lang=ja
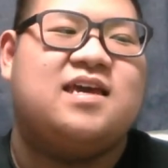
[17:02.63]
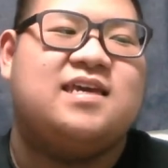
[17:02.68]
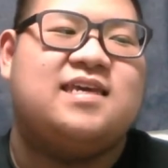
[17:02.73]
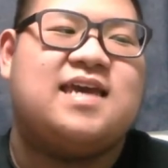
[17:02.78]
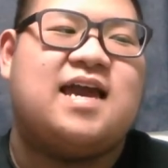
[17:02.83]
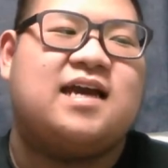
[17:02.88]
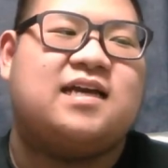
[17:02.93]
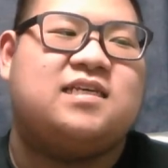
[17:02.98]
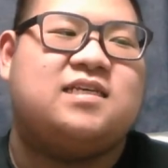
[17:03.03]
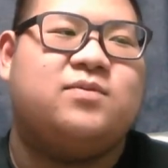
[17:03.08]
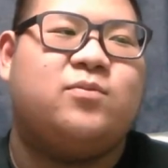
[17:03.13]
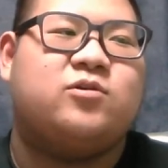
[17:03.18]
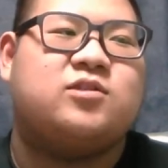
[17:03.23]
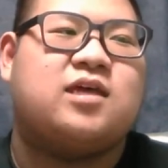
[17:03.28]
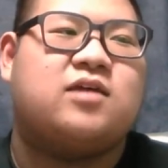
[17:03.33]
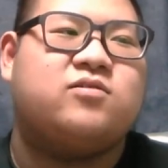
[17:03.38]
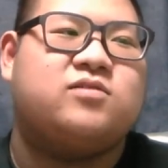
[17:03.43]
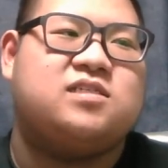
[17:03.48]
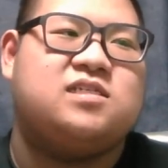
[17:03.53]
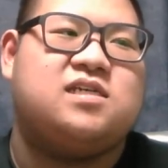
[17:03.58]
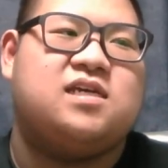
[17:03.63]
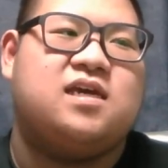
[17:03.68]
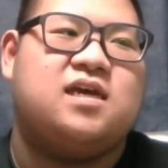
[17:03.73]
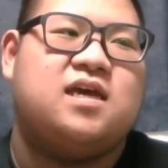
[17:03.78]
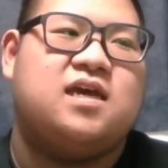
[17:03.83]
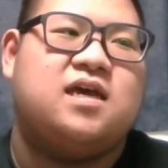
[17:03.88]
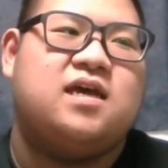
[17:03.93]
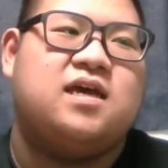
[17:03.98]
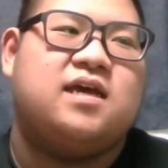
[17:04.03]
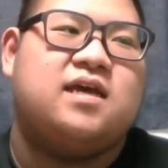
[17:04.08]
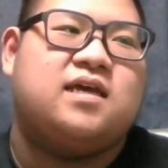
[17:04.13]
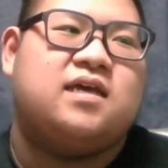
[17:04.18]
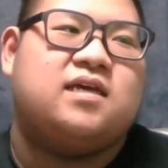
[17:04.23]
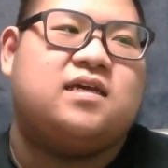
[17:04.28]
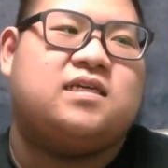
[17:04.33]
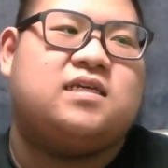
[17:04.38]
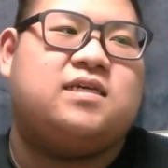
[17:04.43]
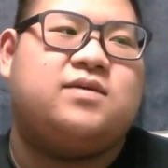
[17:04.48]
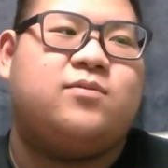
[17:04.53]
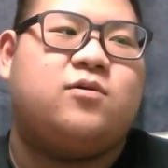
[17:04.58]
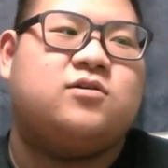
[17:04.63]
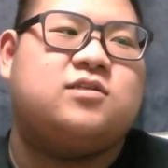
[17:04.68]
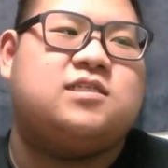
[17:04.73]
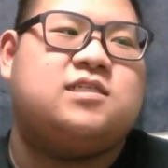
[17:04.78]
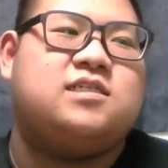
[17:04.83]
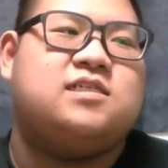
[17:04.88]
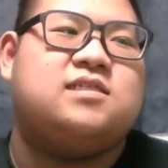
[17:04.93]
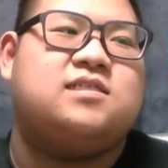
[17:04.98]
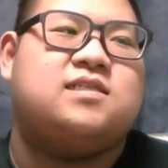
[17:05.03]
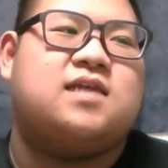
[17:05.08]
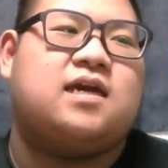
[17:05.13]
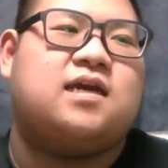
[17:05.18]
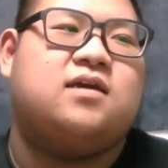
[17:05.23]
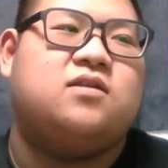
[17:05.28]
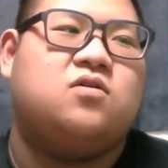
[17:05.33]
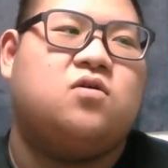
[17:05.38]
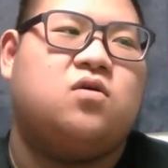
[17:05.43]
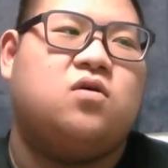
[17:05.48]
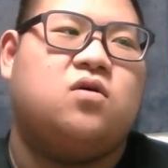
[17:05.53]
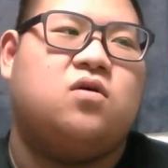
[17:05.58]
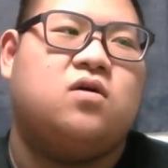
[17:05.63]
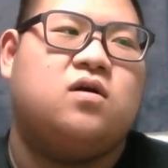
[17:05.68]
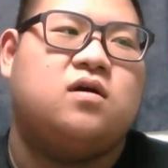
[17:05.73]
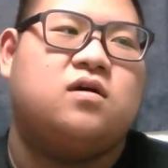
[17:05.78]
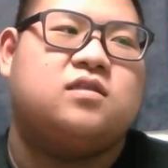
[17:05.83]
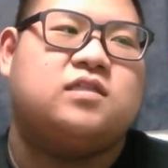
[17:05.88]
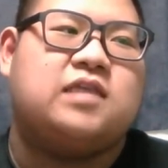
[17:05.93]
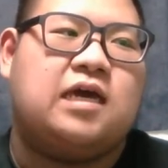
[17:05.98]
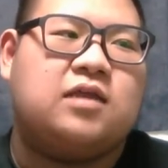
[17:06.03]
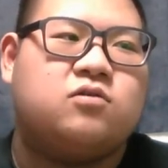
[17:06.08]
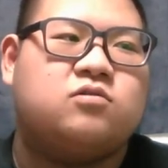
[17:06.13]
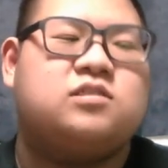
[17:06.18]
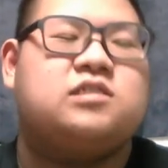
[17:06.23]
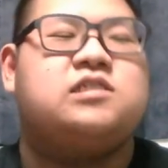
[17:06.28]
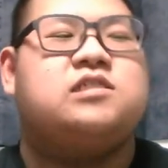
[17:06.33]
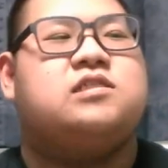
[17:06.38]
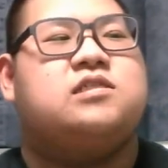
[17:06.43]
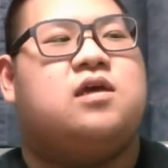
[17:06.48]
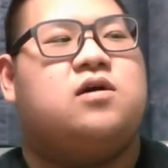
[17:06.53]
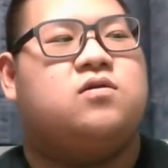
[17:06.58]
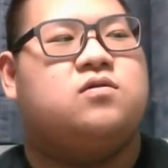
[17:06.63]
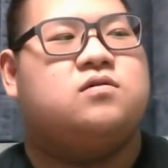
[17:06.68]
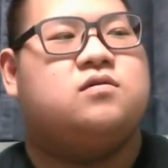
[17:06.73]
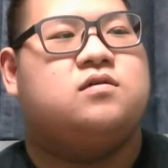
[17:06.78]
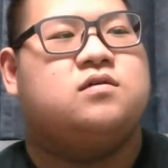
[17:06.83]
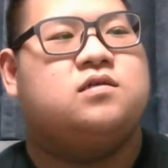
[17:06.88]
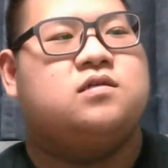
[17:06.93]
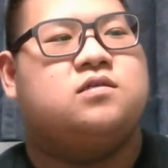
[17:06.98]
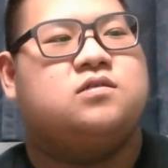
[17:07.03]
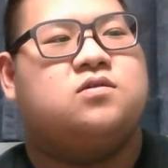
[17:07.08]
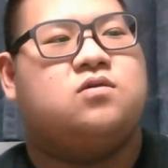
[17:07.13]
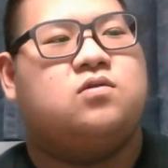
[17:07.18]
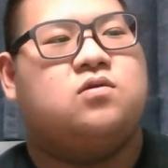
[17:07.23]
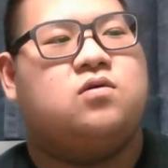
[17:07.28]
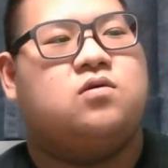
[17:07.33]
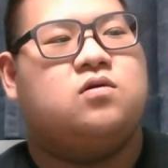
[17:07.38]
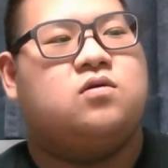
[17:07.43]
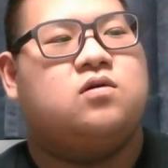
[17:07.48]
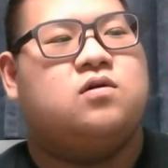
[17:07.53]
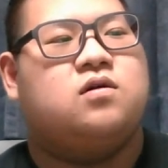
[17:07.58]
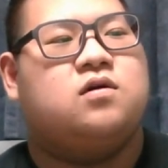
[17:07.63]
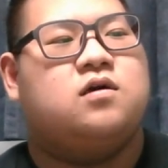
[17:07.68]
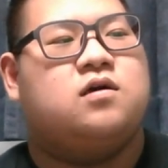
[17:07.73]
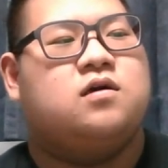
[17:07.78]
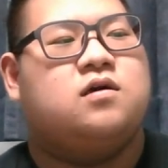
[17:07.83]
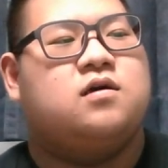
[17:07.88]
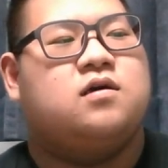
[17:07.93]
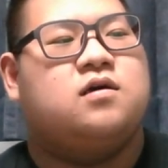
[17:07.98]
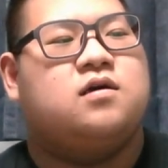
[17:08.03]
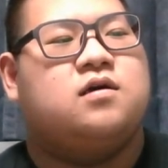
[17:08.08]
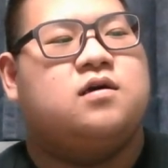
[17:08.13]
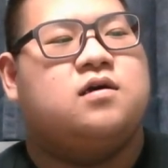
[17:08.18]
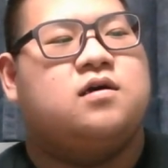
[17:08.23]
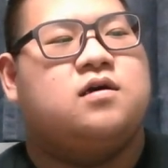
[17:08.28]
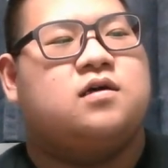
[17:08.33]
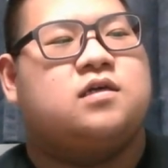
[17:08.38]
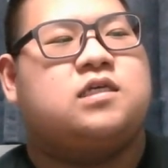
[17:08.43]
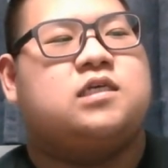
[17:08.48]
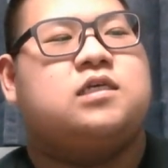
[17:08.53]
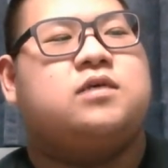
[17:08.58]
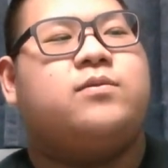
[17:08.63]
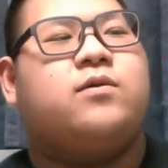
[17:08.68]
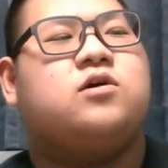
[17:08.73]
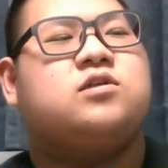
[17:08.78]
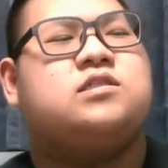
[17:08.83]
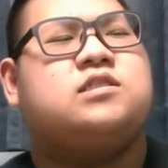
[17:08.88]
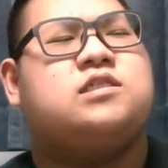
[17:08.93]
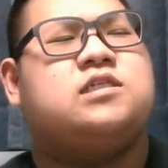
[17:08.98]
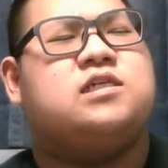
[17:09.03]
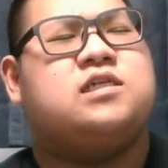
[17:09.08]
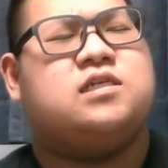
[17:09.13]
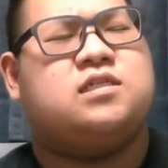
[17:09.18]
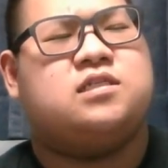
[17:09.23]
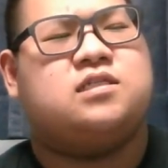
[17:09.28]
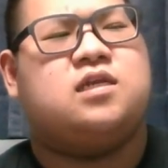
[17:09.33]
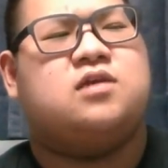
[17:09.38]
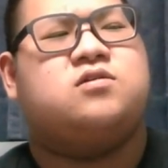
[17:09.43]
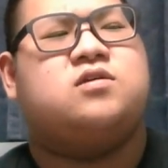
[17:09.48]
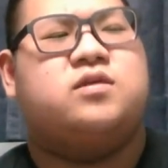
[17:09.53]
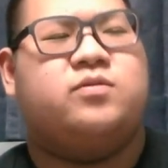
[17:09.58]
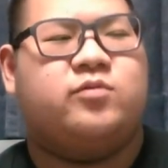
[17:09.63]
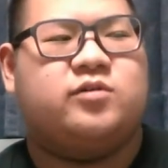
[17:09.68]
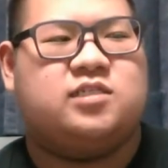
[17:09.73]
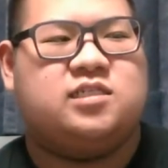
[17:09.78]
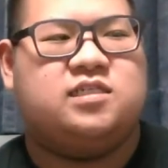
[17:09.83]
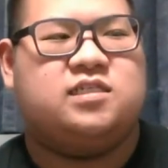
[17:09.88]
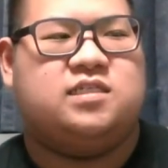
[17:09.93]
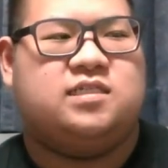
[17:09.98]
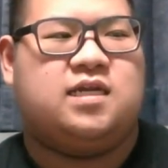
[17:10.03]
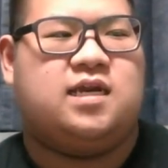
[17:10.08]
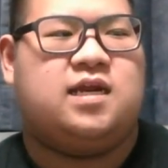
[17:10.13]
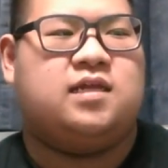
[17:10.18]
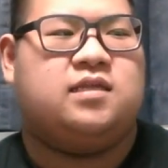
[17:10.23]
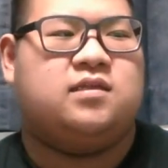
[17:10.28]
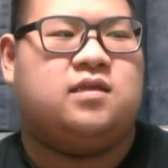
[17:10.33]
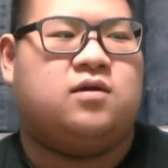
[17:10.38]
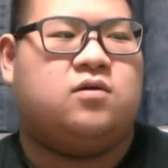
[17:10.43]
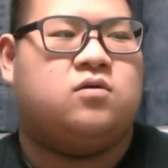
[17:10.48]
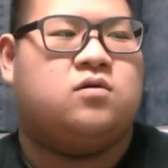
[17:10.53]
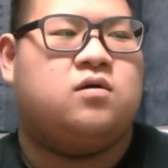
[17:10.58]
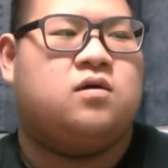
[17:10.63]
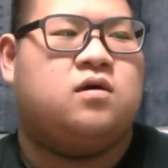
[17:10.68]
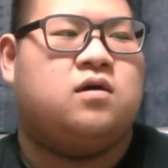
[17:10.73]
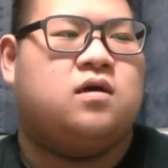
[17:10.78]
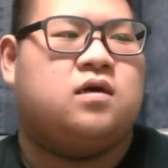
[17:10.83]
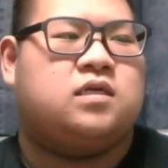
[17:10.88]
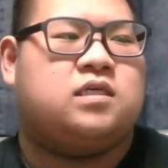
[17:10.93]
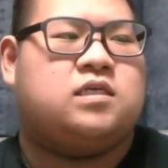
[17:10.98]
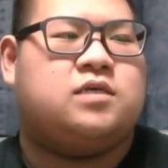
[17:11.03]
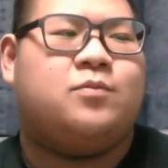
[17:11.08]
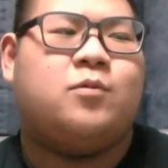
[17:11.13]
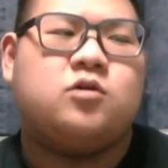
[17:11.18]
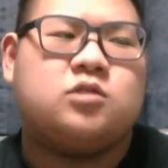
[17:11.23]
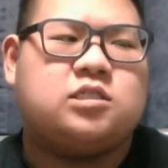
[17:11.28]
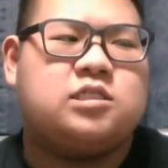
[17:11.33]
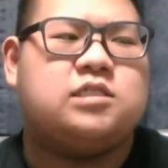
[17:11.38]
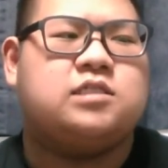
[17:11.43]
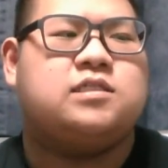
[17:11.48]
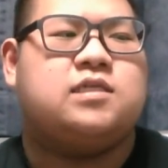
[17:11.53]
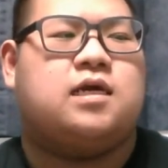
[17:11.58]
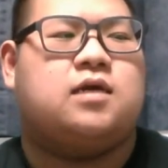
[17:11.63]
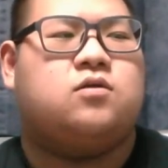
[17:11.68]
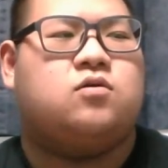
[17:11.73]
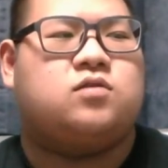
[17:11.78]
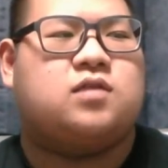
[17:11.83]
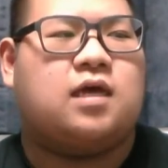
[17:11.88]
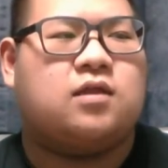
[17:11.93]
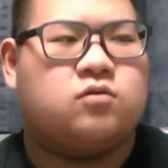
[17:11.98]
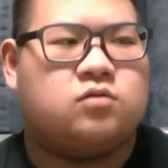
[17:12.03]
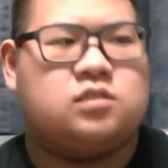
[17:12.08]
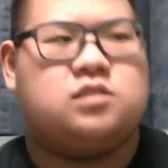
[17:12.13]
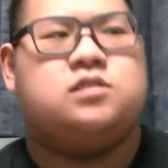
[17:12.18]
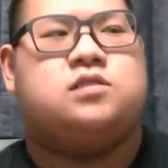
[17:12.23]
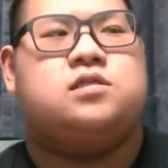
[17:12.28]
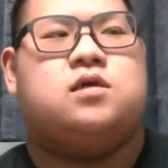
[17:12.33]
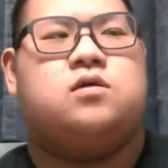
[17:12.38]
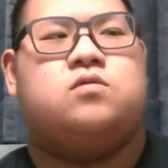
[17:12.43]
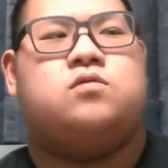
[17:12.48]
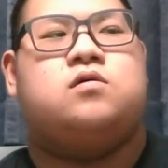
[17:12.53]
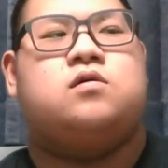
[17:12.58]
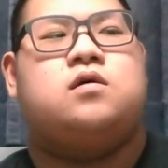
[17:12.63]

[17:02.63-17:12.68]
いや、気も楽しい。気持ちいいんだけど、楽しいんだよ。その、気持ちいいっていう気持ちいいんじゃないんだよ。気持ちいいんだけど楽しいんだよ。